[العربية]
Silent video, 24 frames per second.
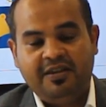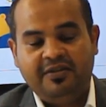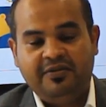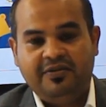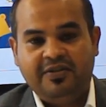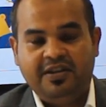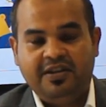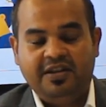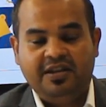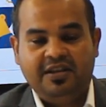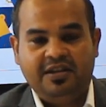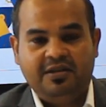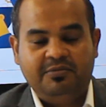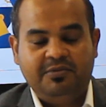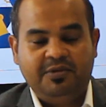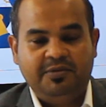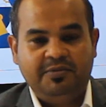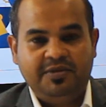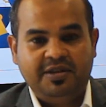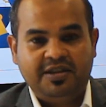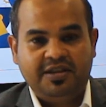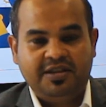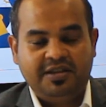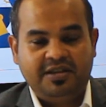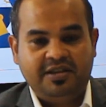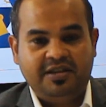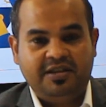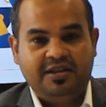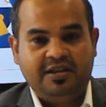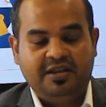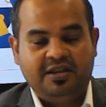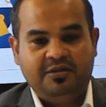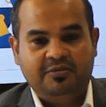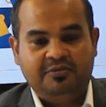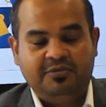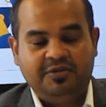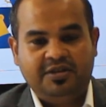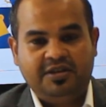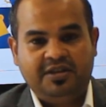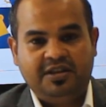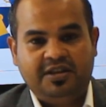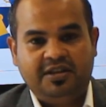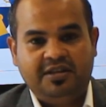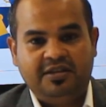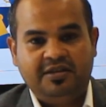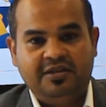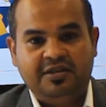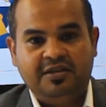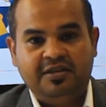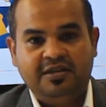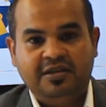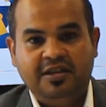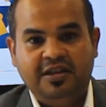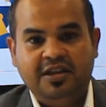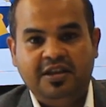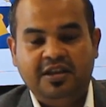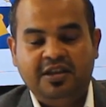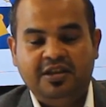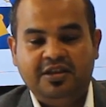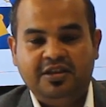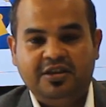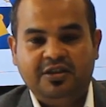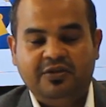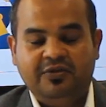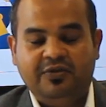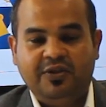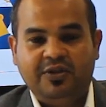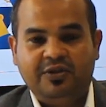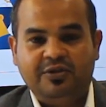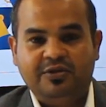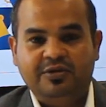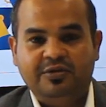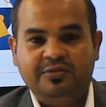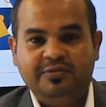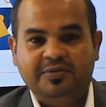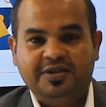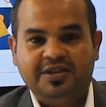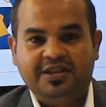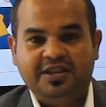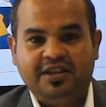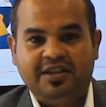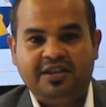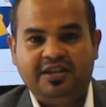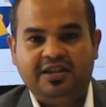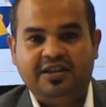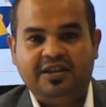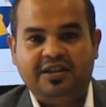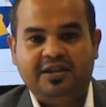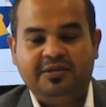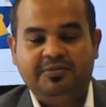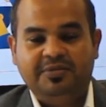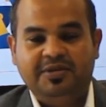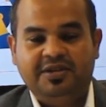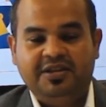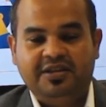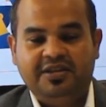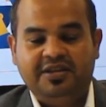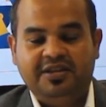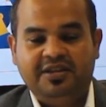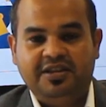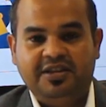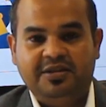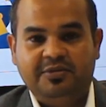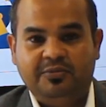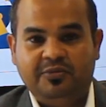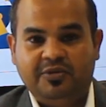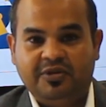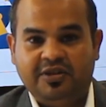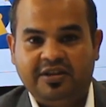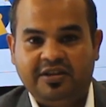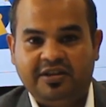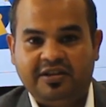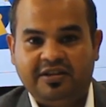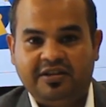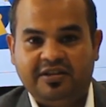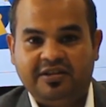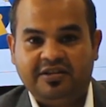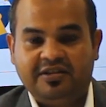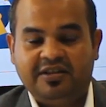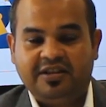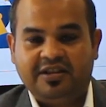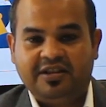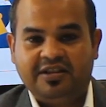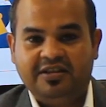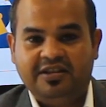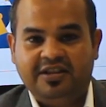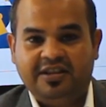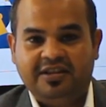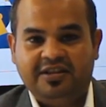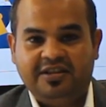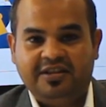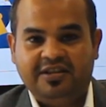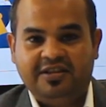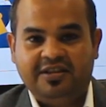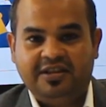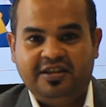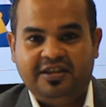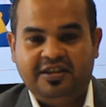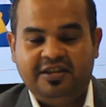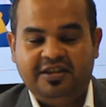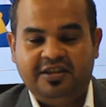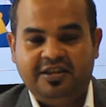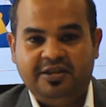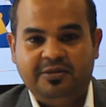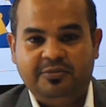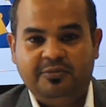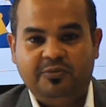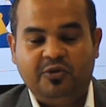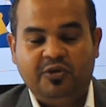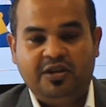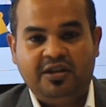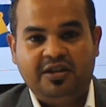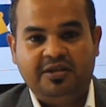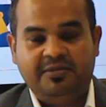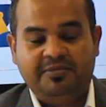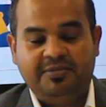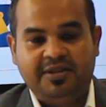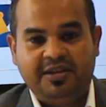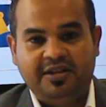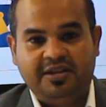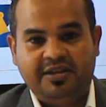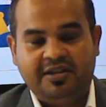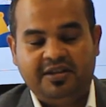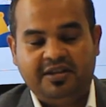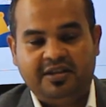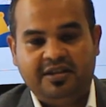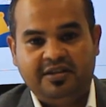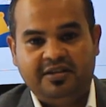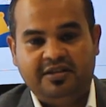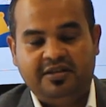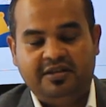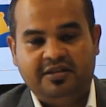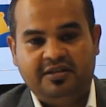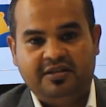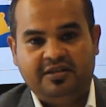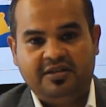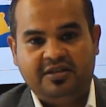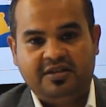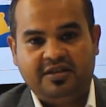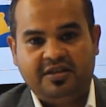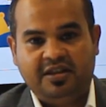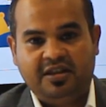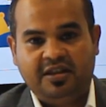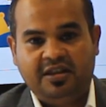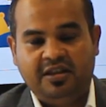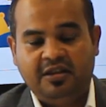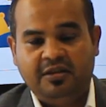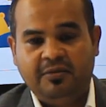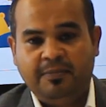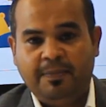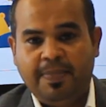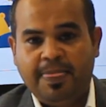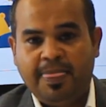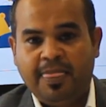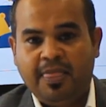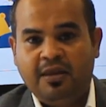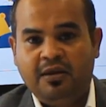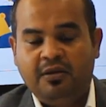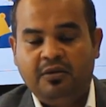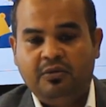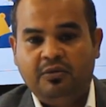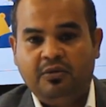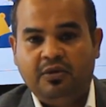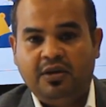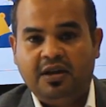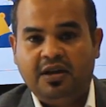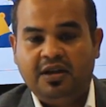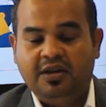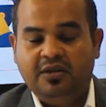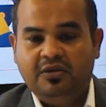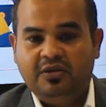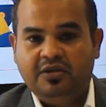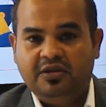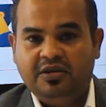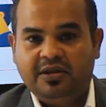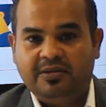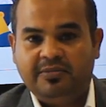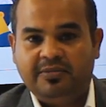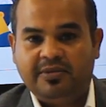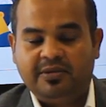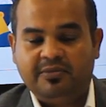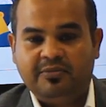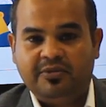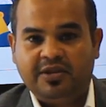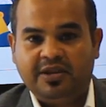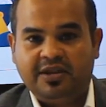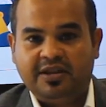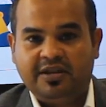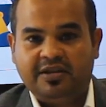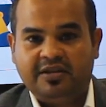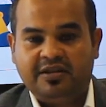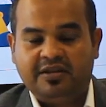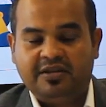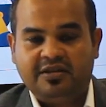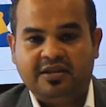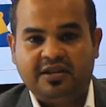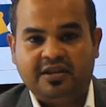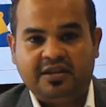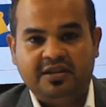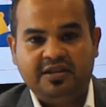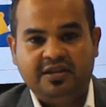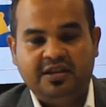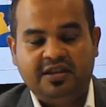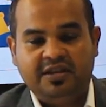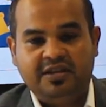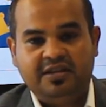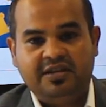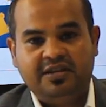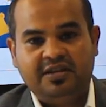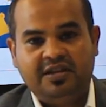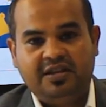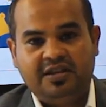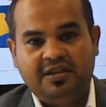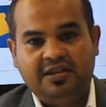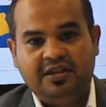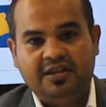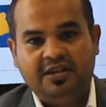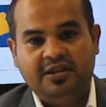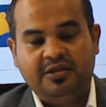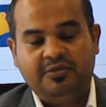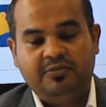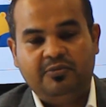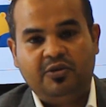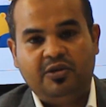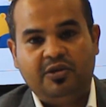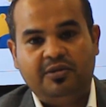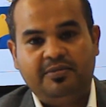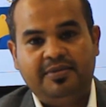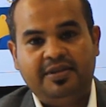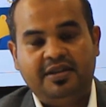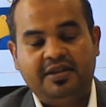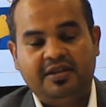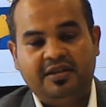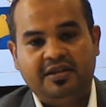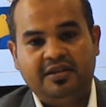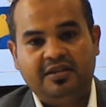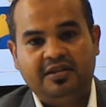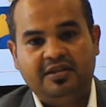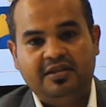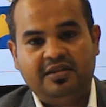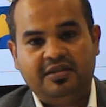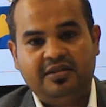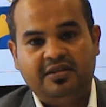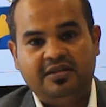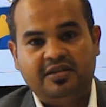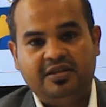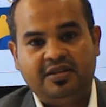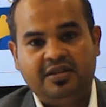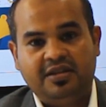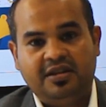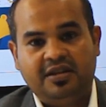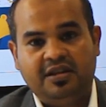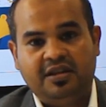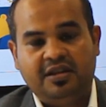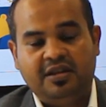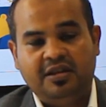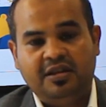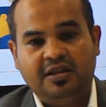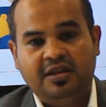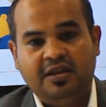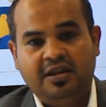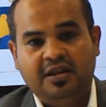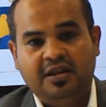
في المملكة المتحدة سوف أقوم إن شاء الله بتدريس مقرر تقنيات التعليم ومهارات الاتصال ويعتبر مقرر تقنيات التعليم ومهارات الاتصال